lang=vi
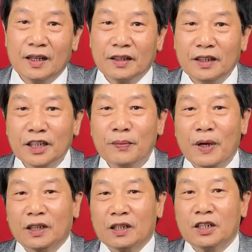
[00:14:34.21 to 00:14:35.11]
người
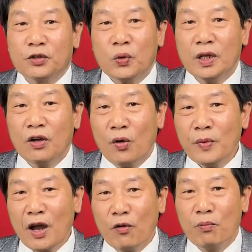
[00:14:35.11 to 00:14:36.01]
mà thường xuyên
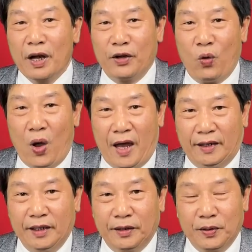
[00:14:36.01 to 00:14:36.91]
ốm đau bệnh
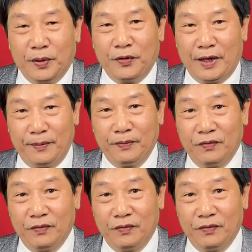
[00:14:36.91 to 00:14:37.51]
hoạn đó thưa quý vị